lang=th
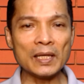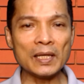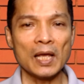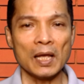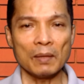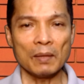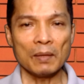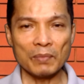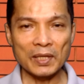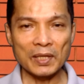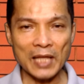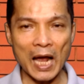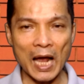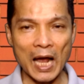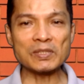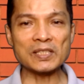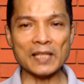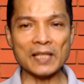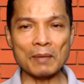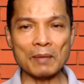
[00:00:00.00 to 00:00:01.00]
มีไทม์สแต
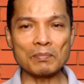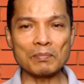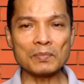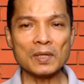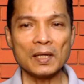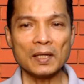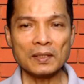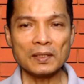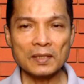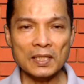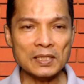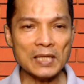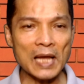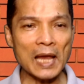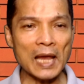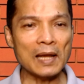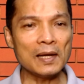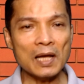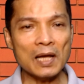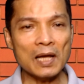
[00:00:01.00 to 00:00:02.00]
มป์ที่ใช้เลือ
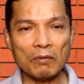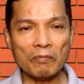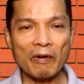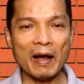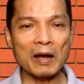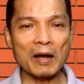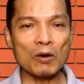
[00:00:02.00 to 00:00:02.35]
กฟังหัว